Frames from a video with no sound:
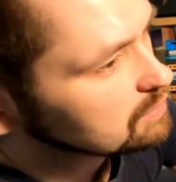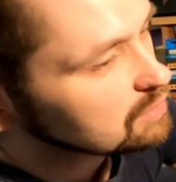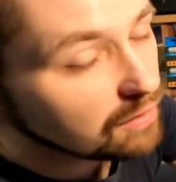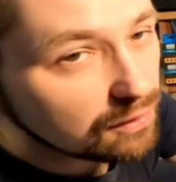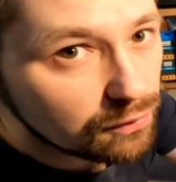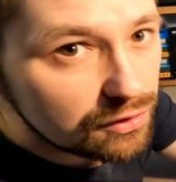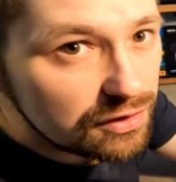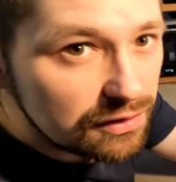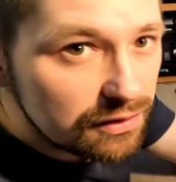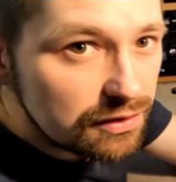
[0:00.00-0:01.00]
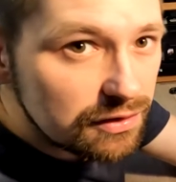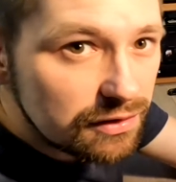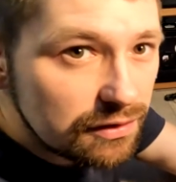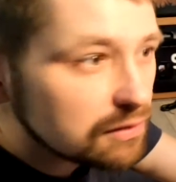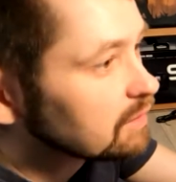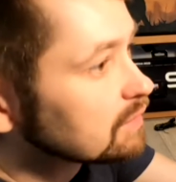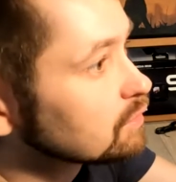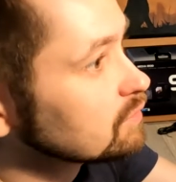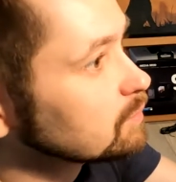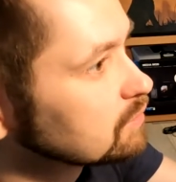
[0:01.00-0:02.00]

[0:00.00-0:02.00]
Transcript: światło czy, czy dodatkowy